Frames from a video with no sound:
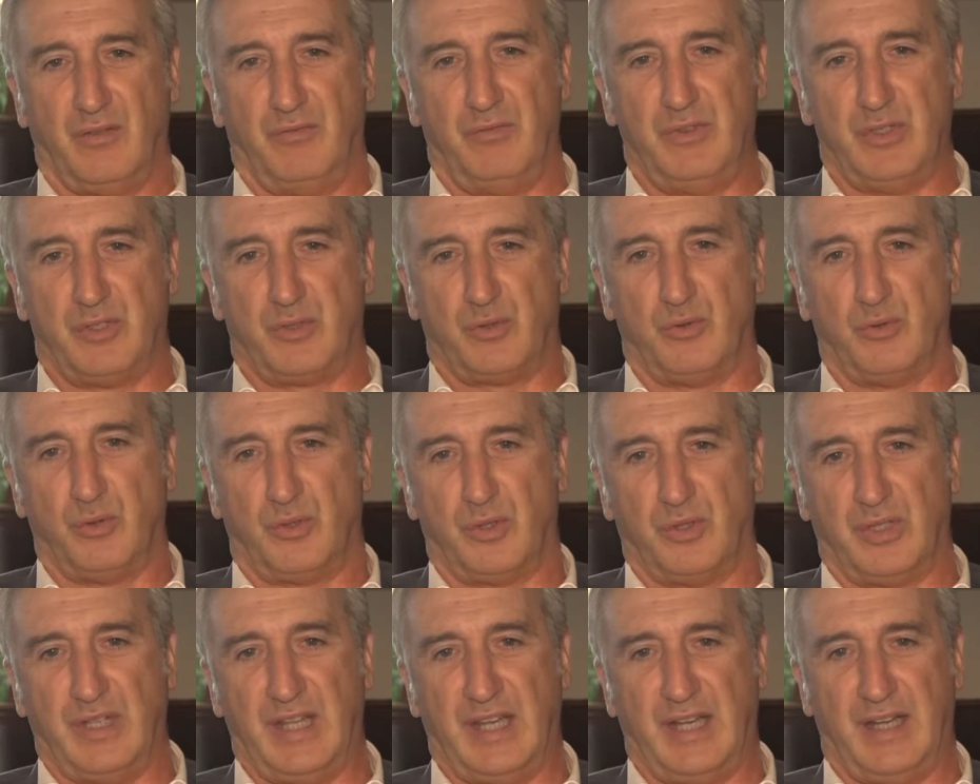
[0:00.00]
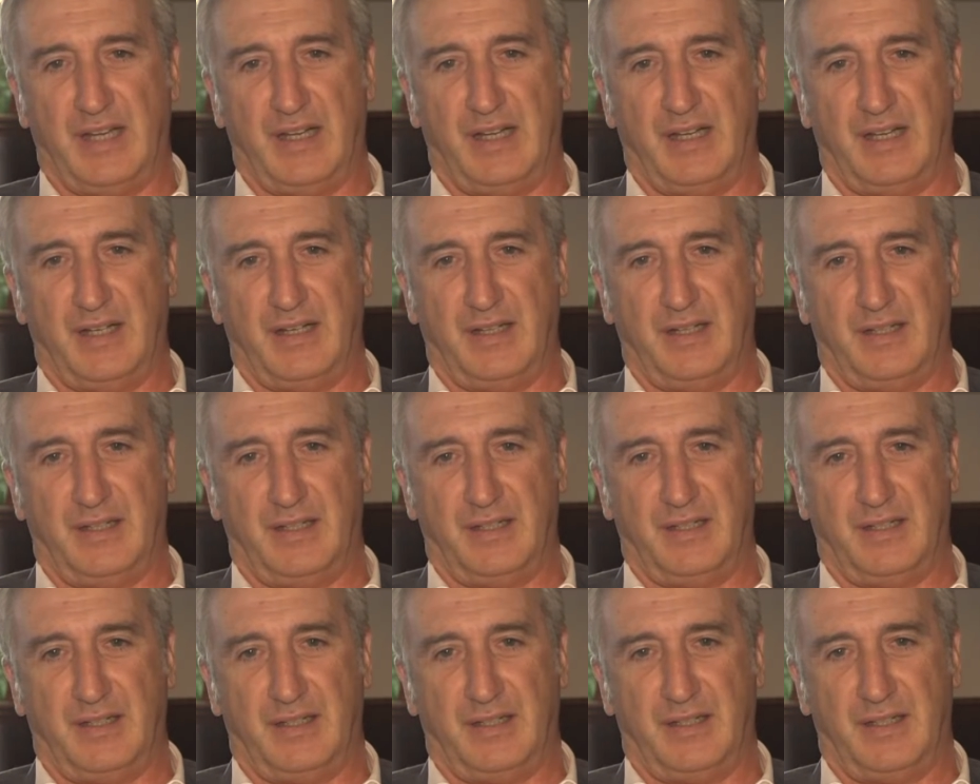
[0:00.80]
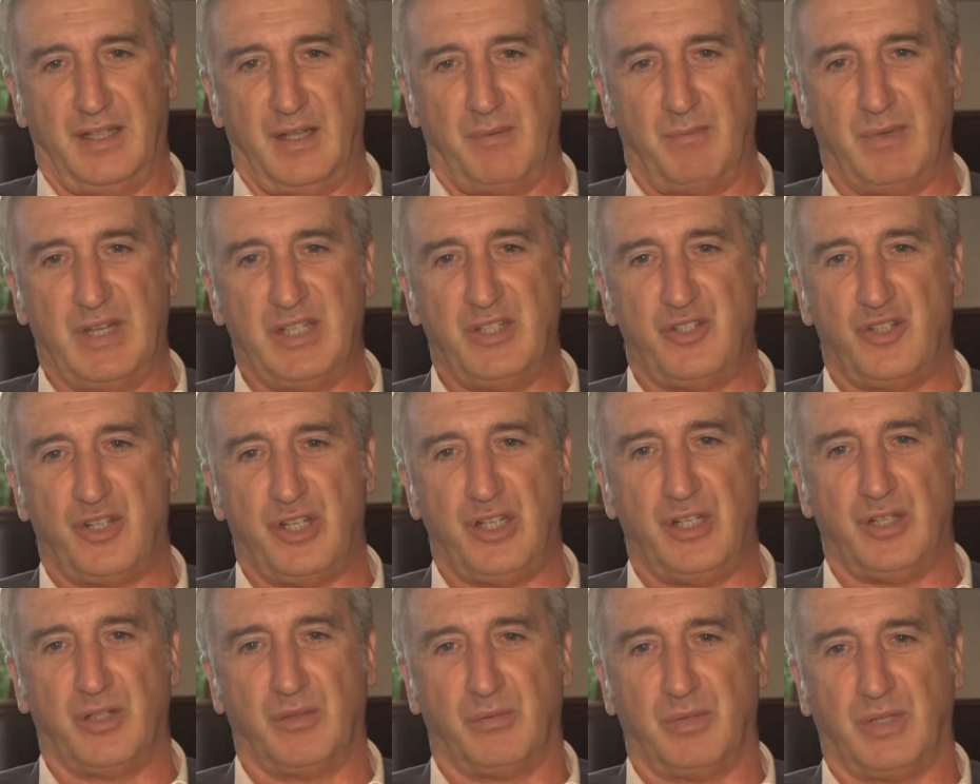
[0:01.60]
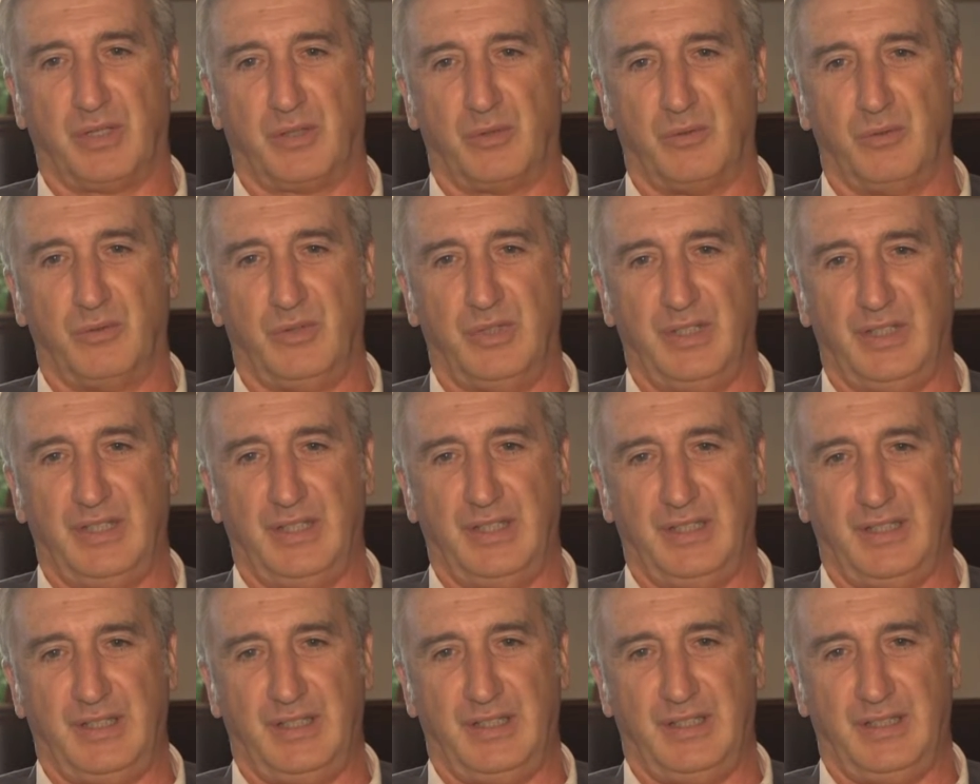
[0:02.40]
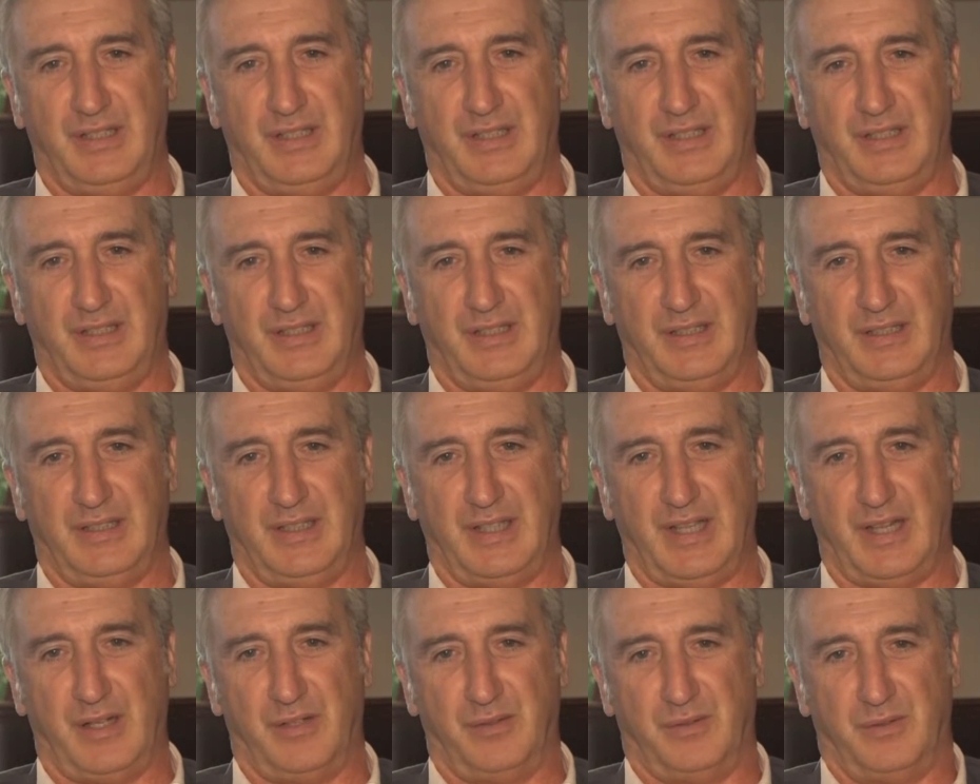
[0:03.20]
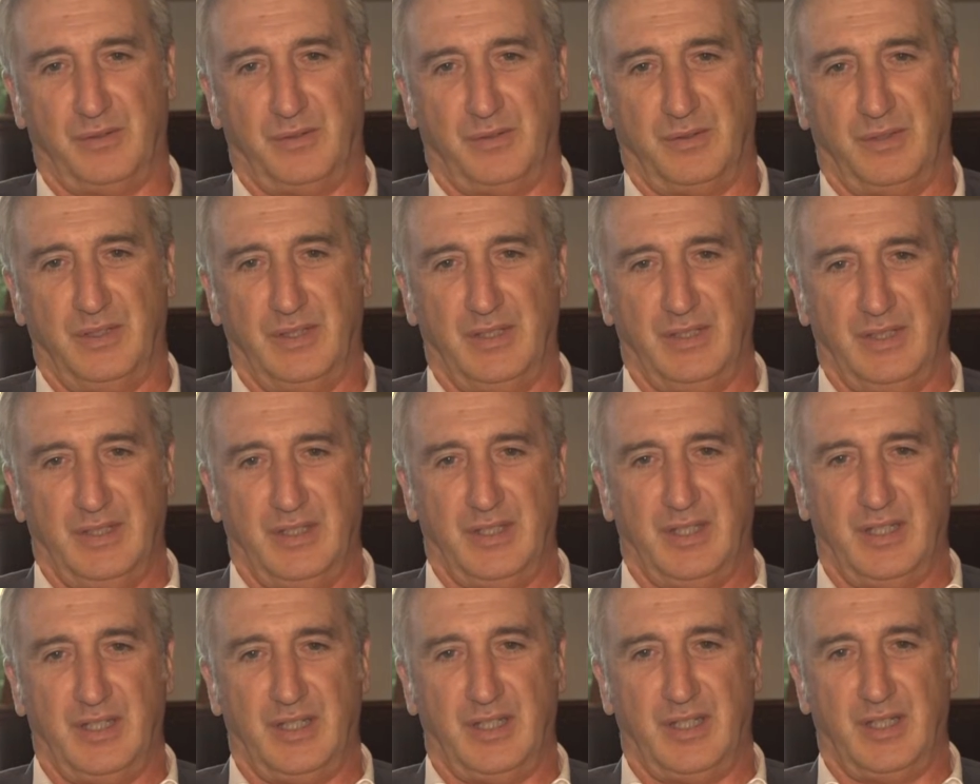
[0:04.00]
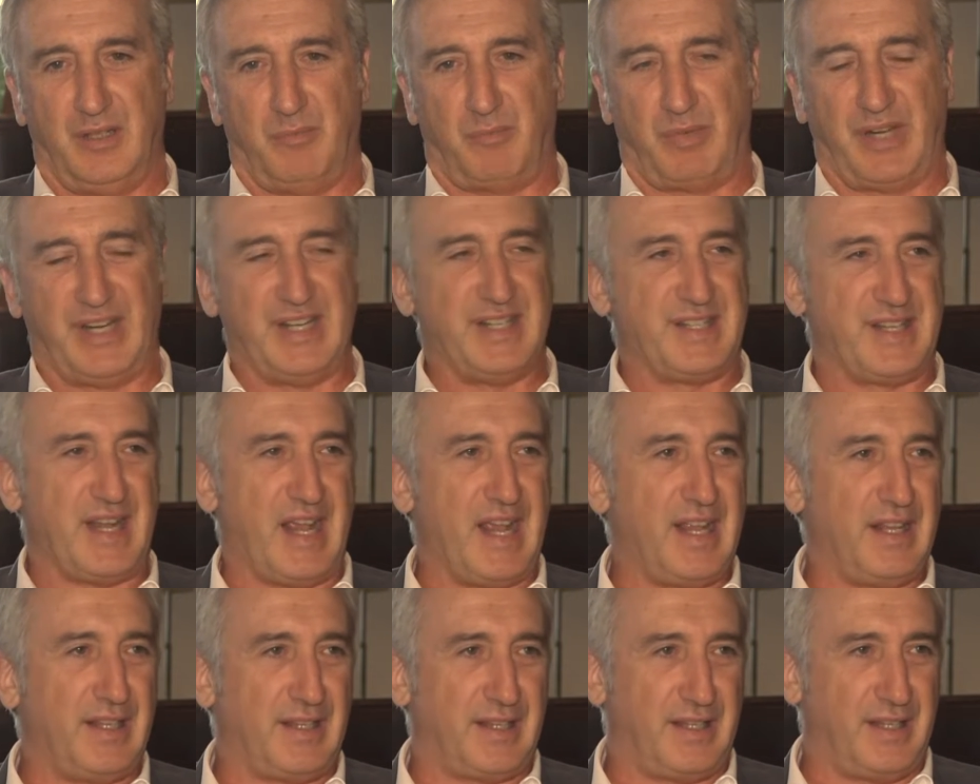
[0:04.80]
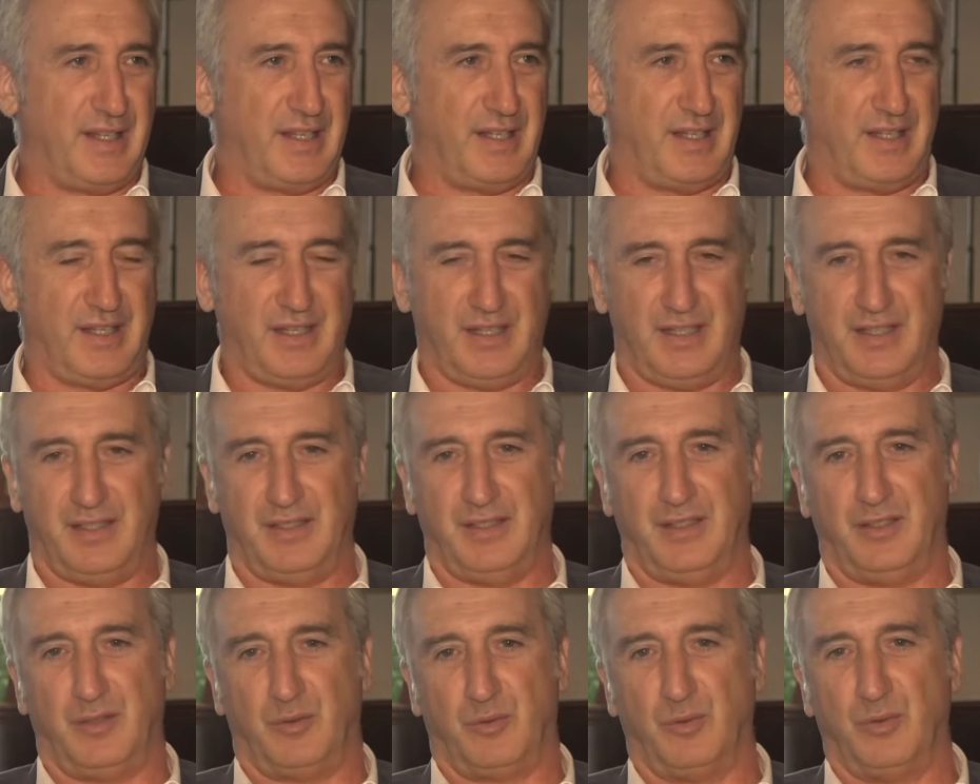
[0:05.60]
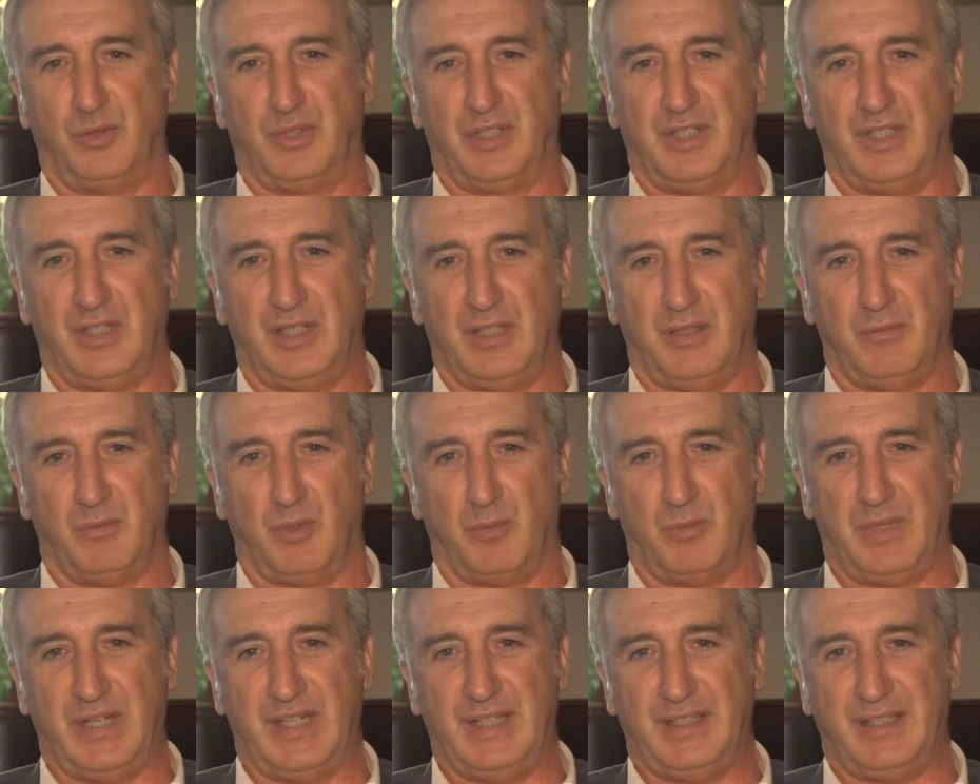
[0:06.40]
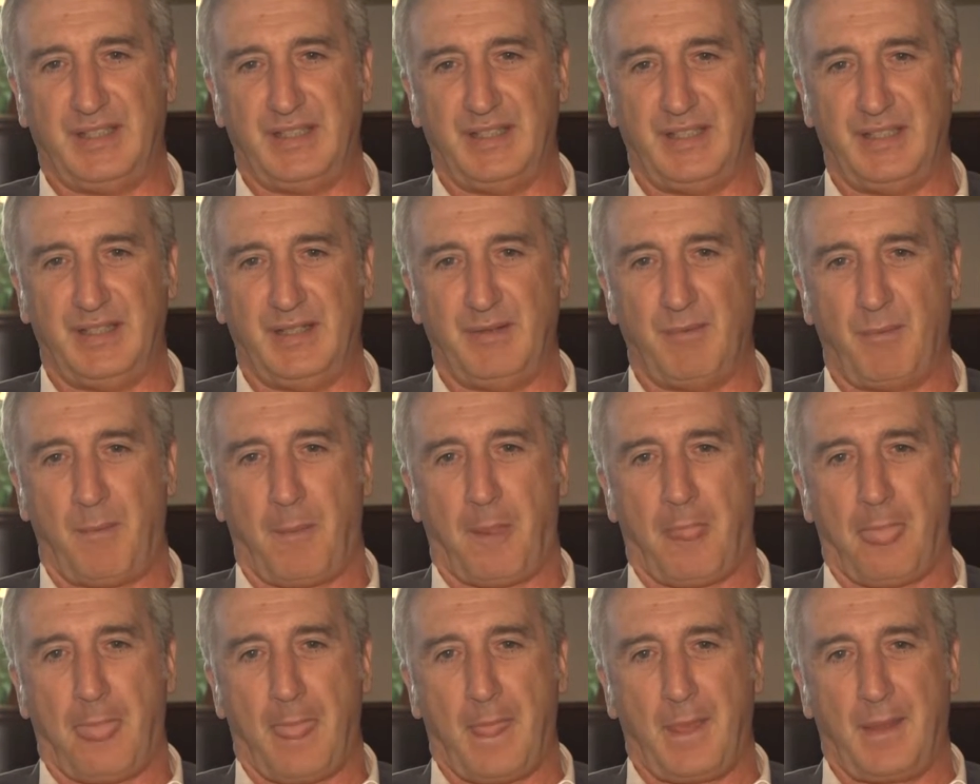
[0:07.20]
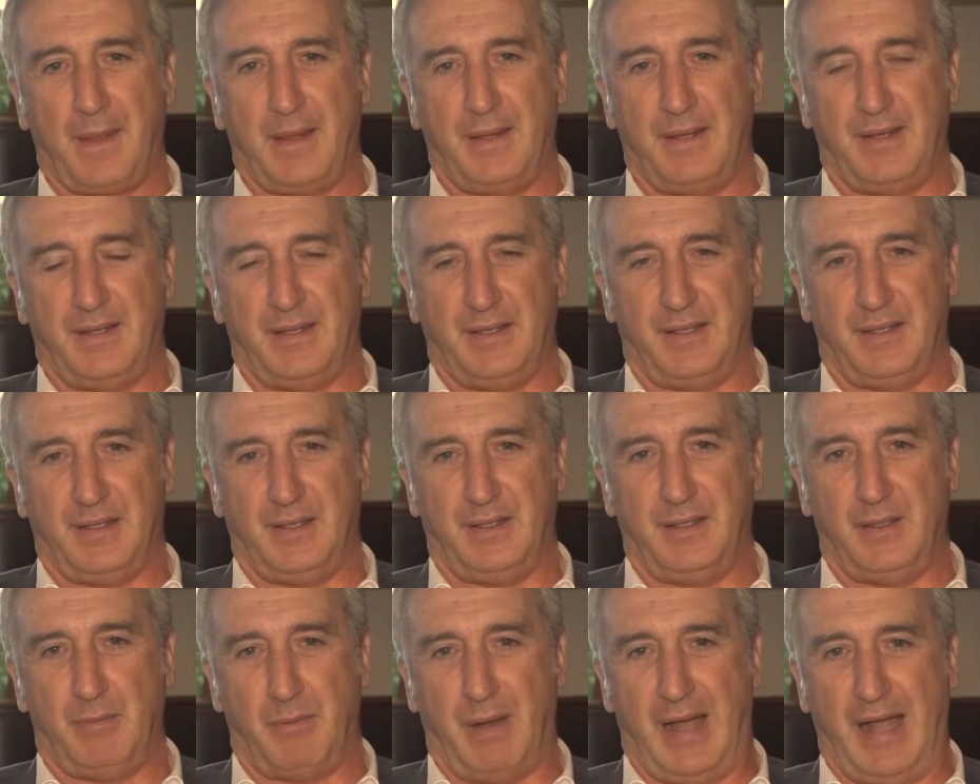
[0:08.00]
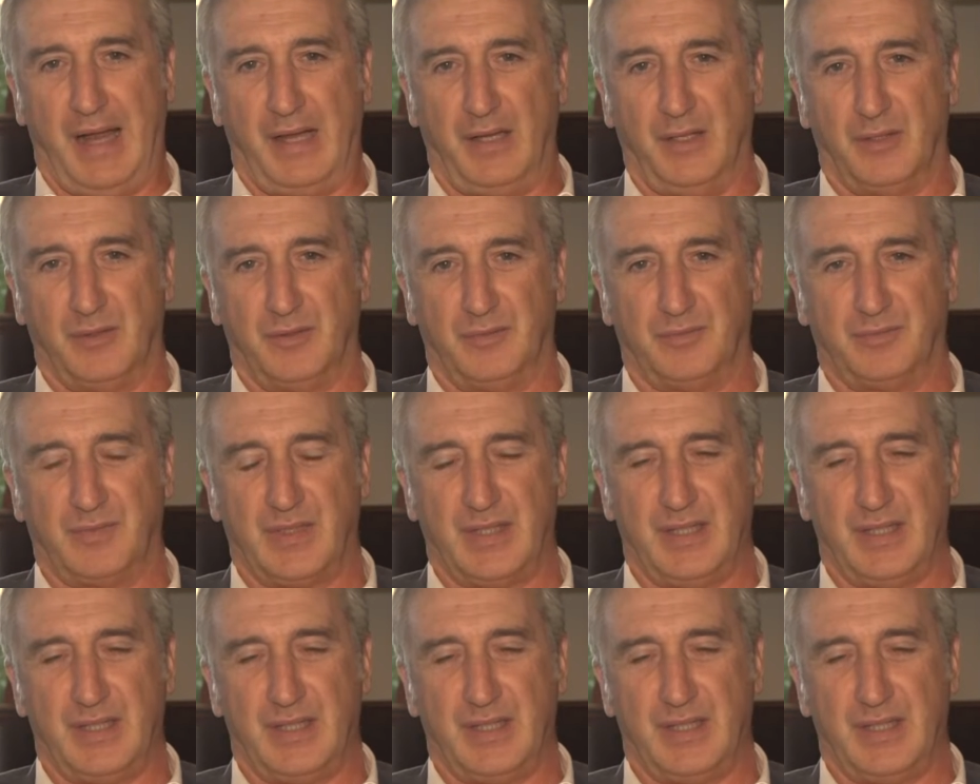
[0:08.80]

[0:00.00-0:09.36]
vissuto, da, da mangino per cui ero eh, presente in tutti i momenti eh, di palio.